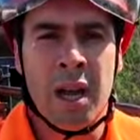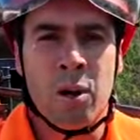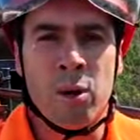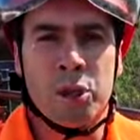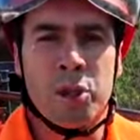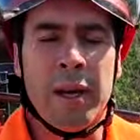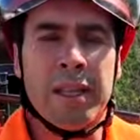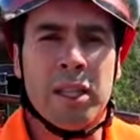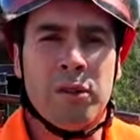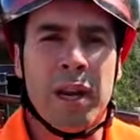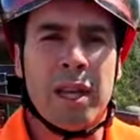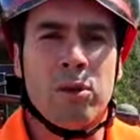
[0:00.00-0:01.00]
com suspeita
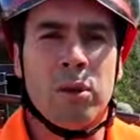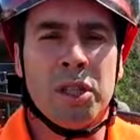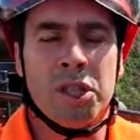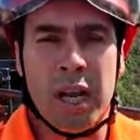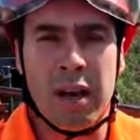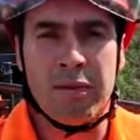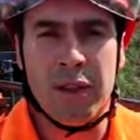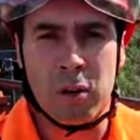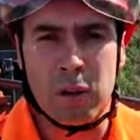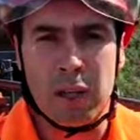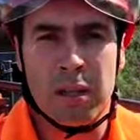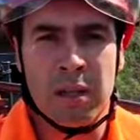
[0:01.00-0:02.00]
de fratura de
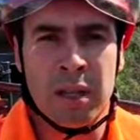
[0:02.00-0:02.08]
clavícula.